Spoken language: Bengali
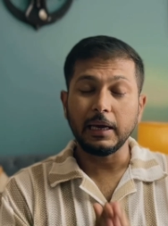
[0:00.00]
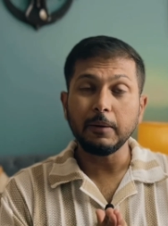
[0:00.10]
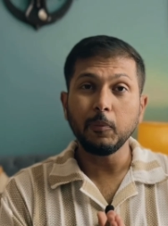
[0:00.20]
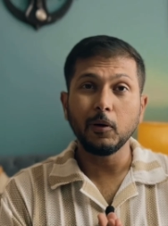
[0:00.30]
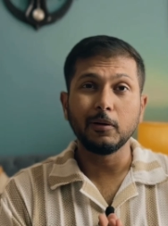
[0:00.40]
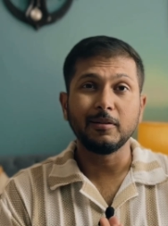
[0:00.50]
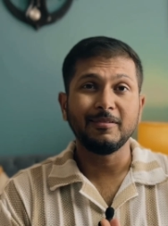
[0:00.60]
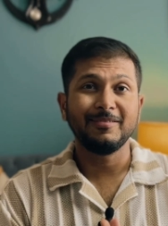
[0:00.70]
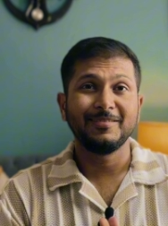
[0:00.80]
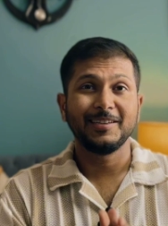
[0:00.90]
এরপর
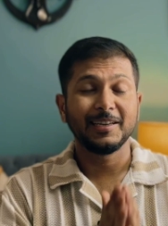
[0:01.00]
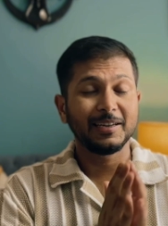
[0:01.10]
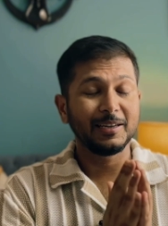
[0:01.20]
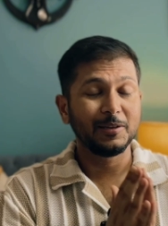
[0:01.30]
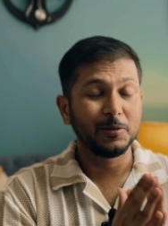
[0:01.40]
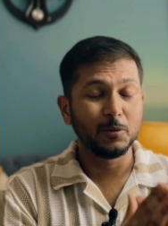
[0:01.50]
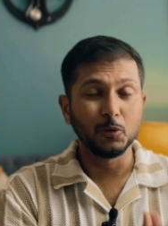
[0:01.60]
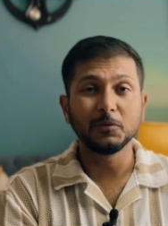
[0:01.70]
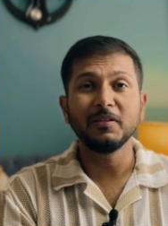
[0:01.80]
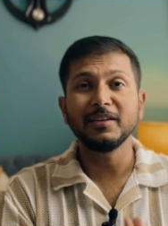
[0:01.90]

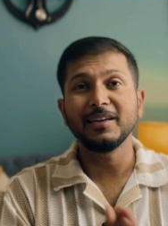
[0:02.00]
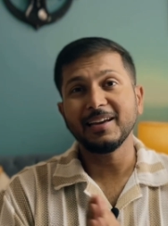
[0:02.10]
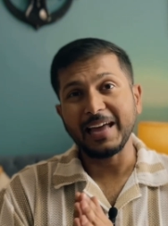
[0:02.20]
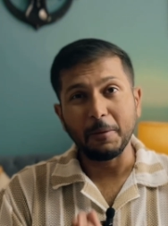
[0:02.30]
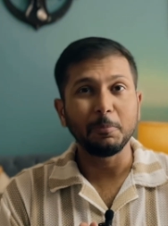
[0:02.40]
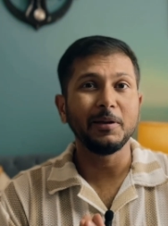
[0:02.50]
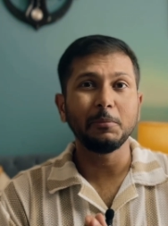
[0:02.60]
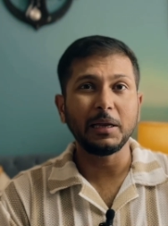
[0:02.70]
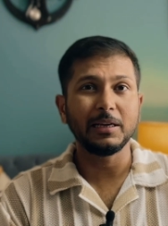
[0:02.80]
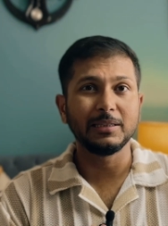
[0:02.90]
রুজভেল্টের ক্যাম্পেইন
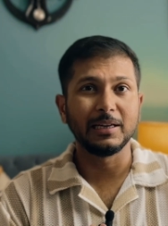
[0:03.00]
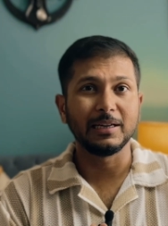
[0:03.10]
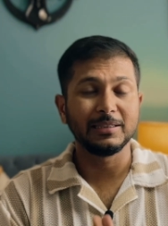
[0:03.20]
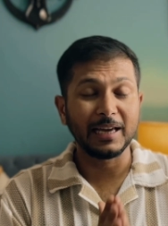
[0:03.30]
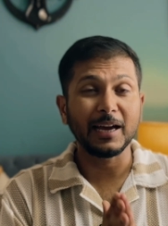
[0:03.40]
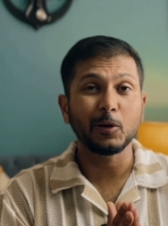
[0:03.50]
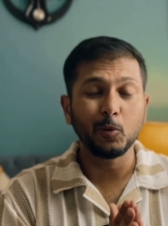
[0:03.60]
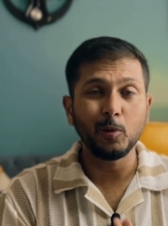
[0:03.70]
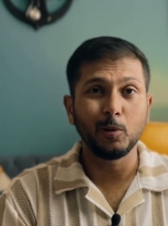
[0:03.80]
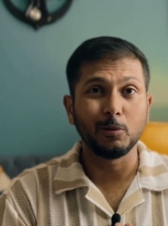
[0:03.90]
ম্যানেজার যা
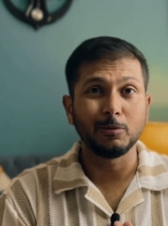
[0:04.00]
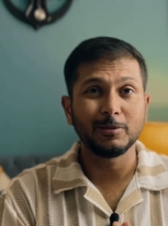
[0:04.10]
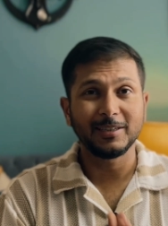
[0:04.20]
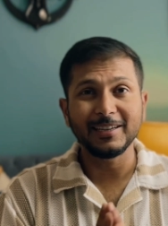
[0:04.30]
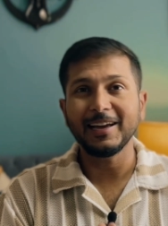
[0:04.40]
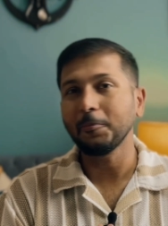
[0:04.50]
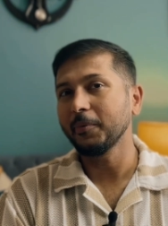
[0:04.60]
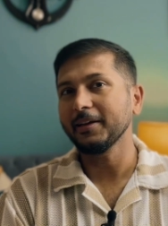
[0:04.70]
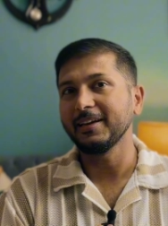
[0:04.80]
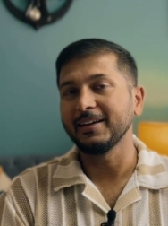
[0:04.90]
করলো সেটা
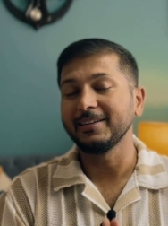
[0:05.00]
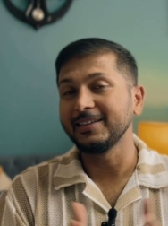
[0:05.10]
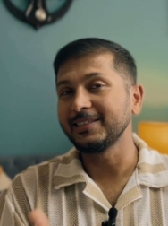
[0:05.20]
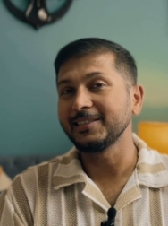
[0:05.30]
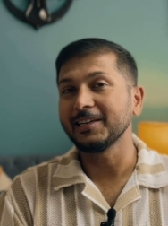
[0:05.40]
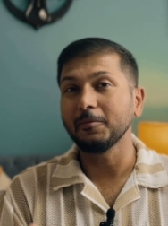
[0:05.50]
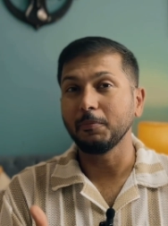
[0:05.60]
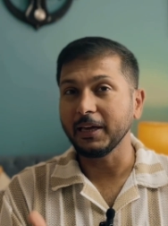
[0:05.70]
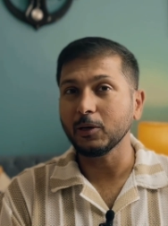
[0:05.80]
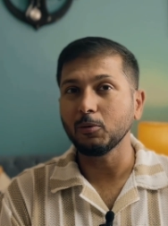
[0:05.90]
আপনাকে ডিসিশন
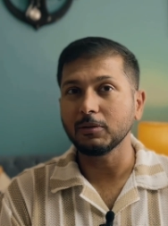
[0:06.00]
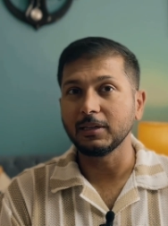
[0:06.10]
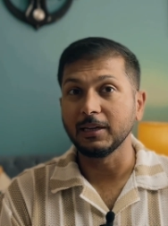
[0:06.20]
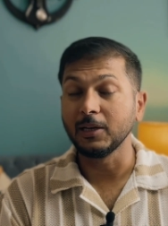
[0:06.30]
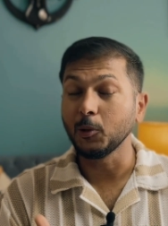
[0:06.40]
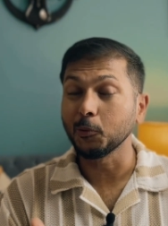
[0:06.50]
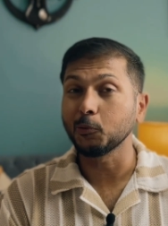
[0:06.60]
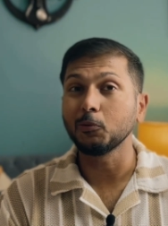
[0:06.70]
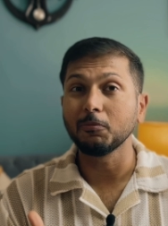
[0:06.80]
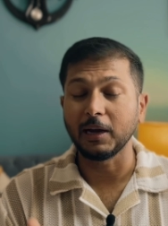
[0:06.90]
মেক করতে
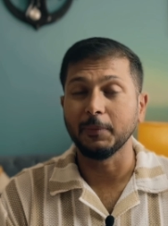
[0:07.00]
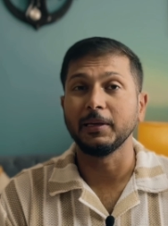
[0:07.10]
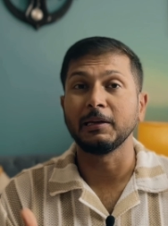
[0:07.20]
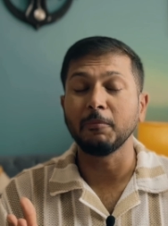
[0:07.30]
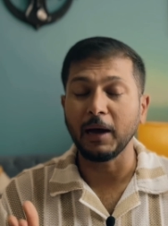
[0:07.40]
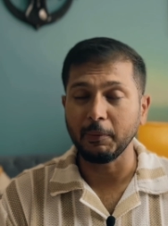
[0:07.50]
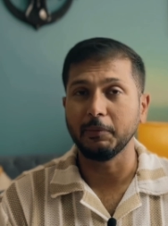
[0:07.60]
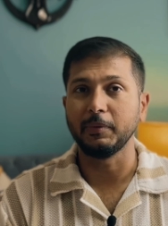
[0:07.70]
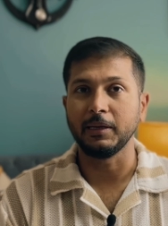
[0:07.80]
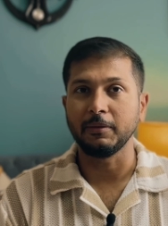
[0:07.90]
নতুনভাবে
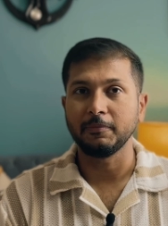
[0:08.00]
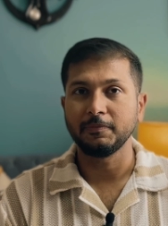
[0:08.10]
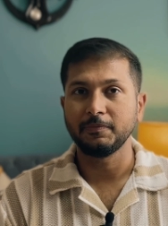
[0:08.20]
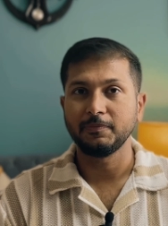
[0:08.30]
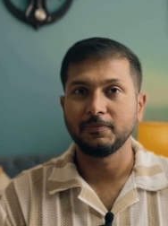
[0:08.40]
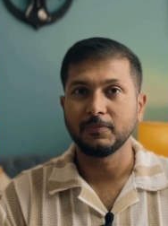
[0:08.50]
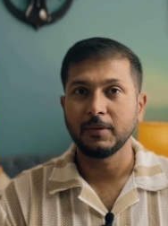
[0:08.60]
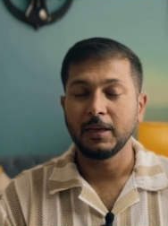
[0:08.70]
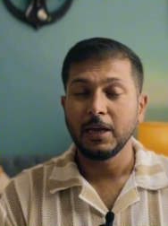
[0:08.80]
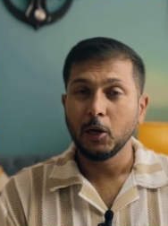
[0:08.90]
ভাবাবে
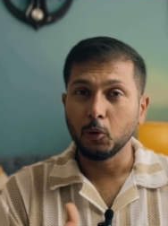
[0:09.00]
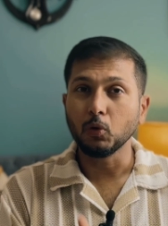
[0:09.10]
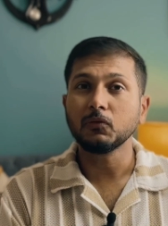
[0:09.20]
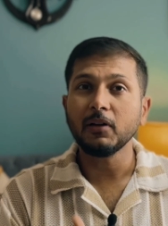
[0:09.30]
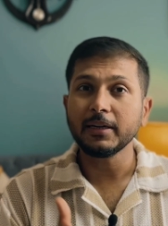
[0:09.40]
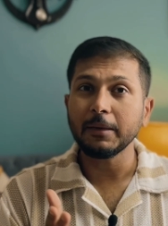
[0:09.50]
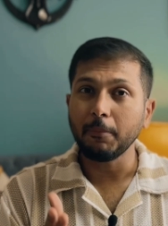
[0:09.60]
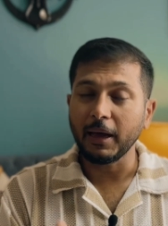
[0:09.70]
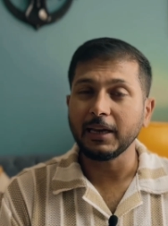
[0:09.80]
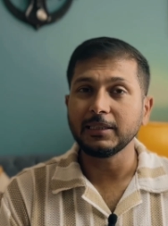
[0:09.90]
রুজভেল্টের
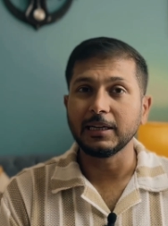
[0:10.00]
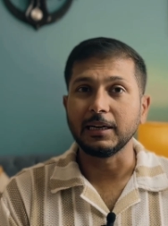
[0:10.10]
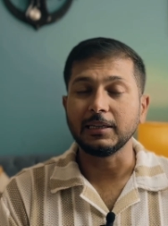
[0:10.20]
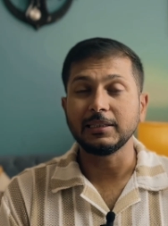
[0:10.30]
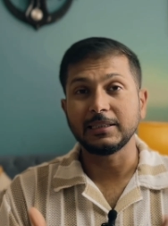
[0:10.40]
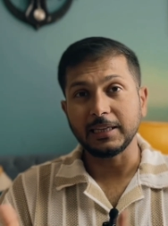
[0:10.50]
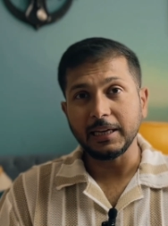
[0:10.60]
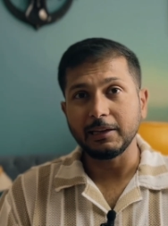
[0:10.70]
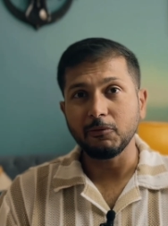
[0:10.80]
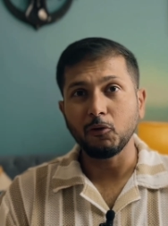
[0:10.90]
ম্যানেজার
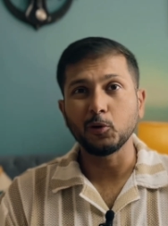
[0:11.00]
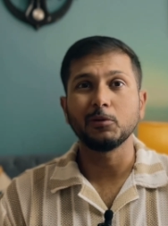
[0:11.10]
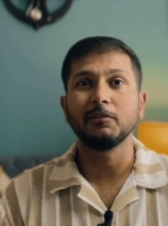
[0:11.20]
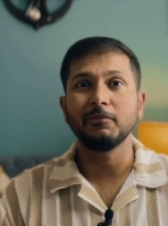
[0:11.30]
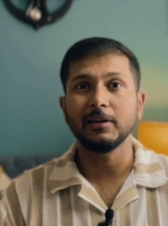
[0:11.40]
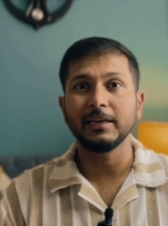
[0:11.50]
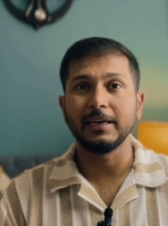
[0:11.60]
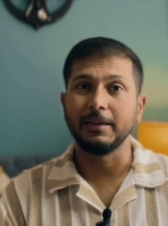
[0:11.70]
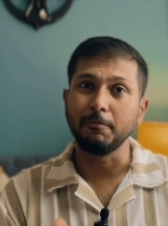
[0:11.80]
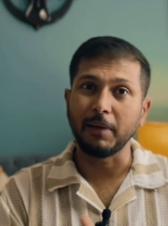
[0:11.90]
সেই ফটোগ্রাফারকে
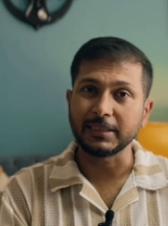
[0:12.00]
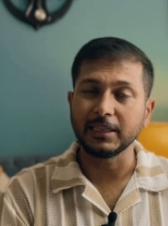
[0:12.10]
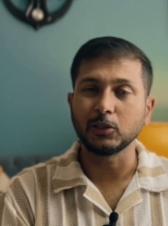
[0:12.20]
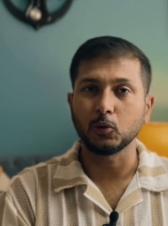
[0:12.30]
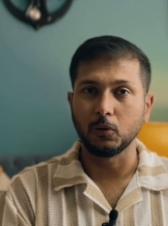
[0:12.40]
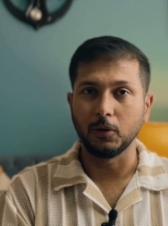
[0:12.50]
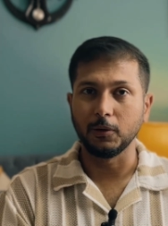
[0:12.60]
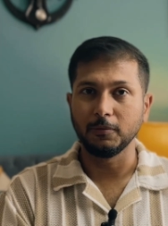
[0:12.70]
মেসেজ করলো